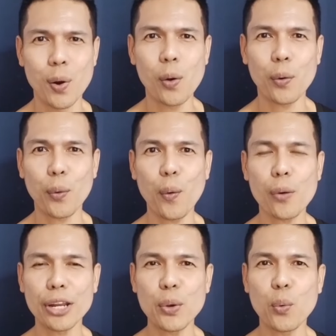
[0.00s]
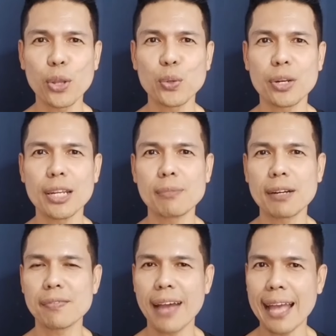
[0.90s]
6โรคนี้ควรหยุดดื่ม
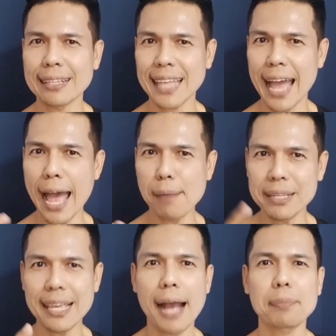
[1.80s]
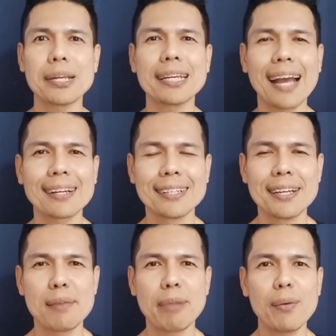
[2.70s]
กาแฟถ้าไม่อยากเป็นหนัก
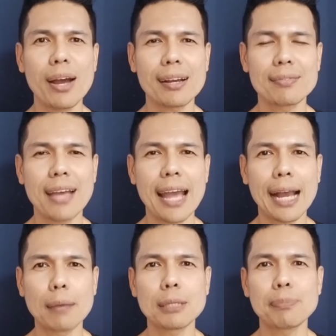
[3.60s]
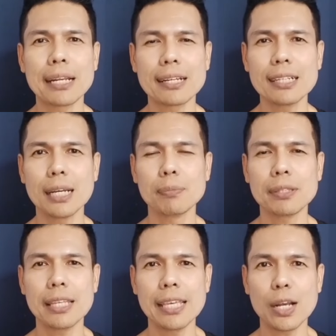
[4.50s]
แม้ว่ากาแฟครับจะเป็นเครื่องดื่ม
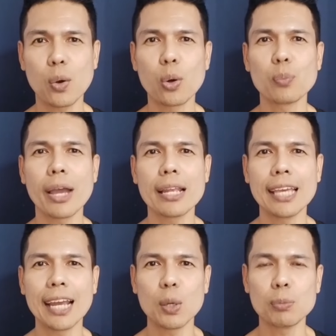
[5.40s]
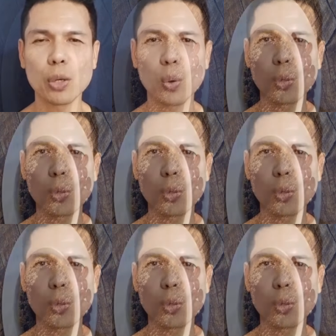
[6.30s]
ที่คนวัยเรียนรวมถึง